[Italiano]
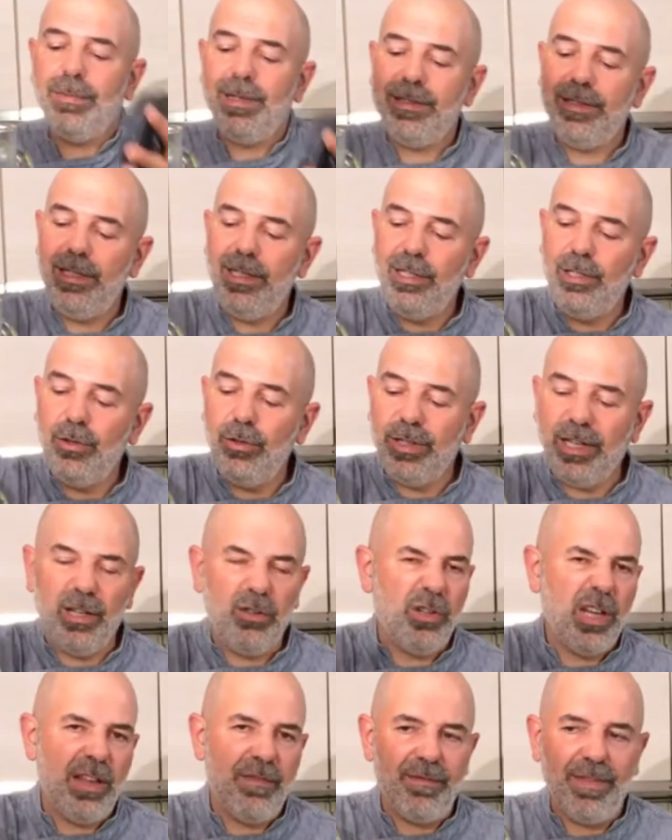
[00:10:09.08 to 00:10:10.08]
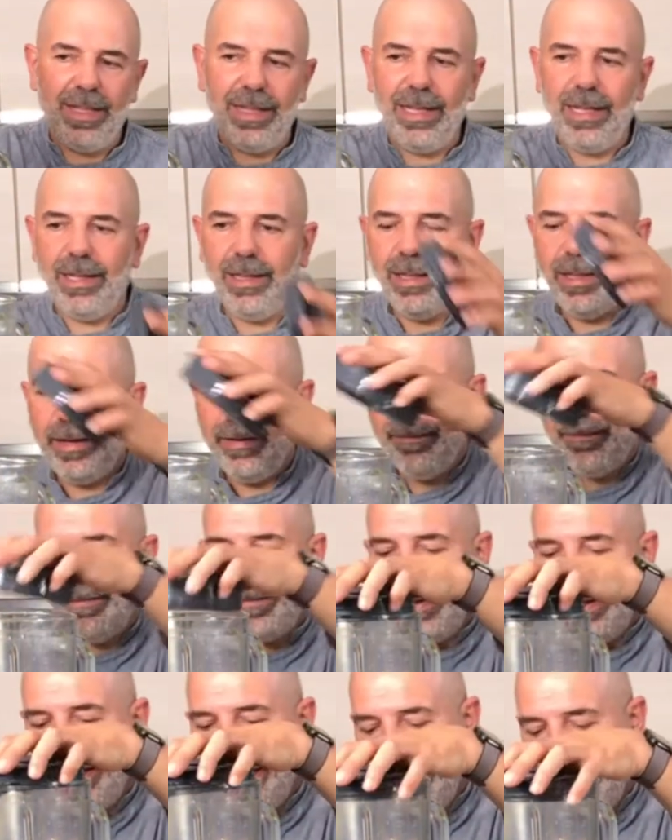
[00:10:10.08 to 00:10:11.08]
basilico che non è invadente
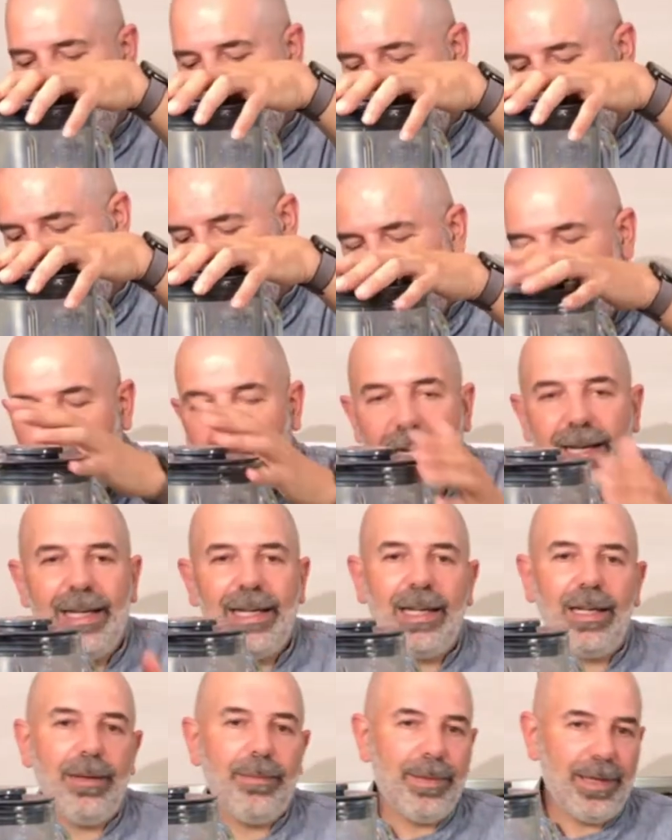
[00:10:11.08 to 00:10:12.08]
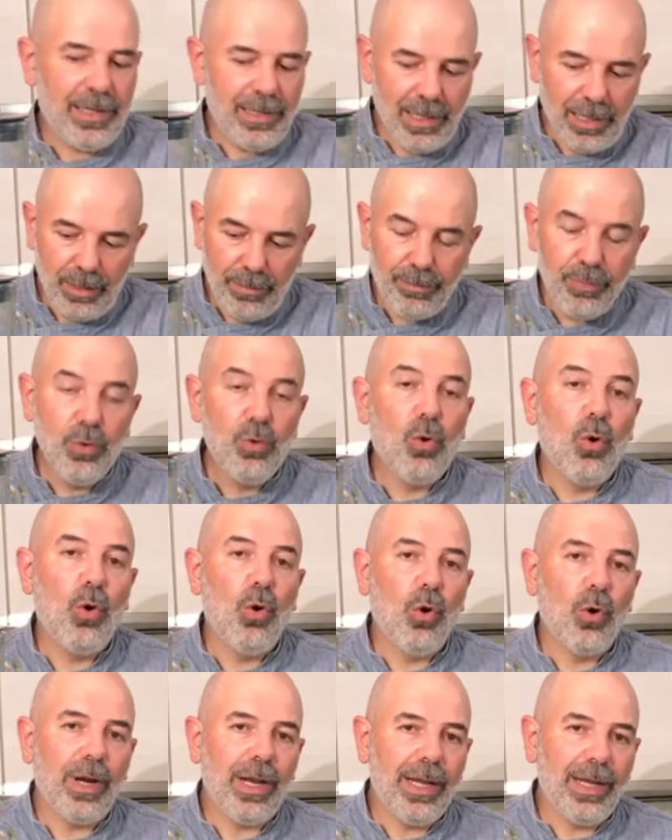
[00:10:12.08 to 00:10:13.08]
e anche per dare più
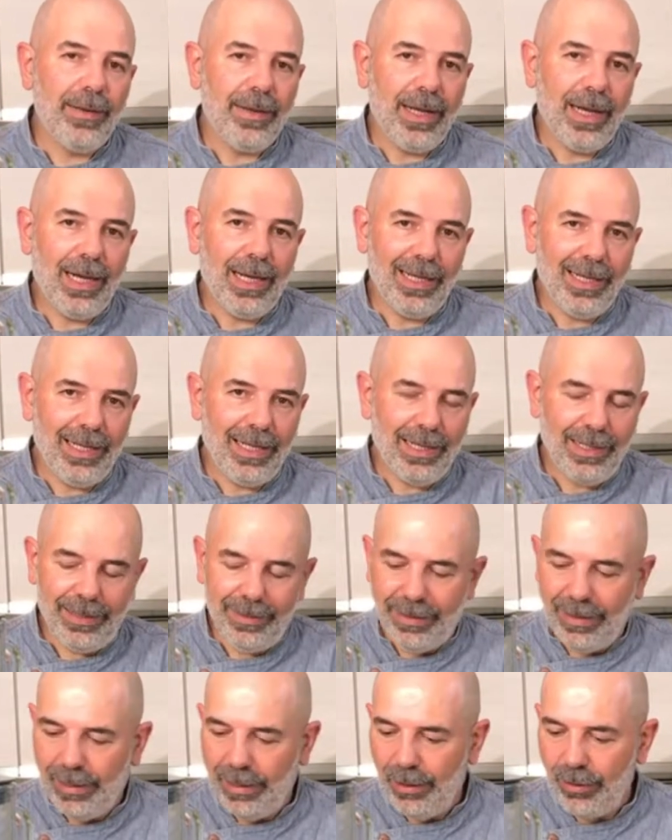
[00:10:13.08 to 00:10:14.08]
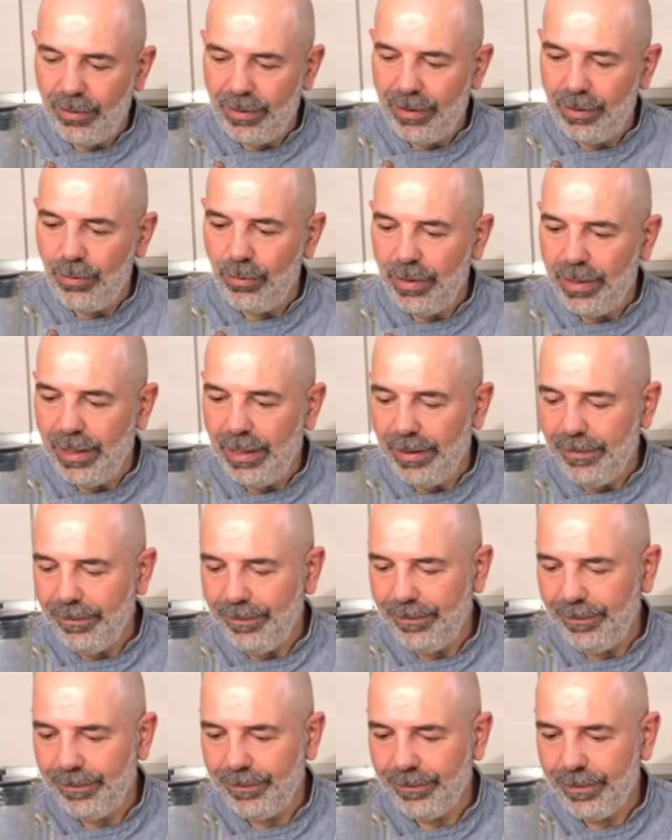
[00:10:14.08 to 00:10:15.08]
colore alla, alle nostre zucchine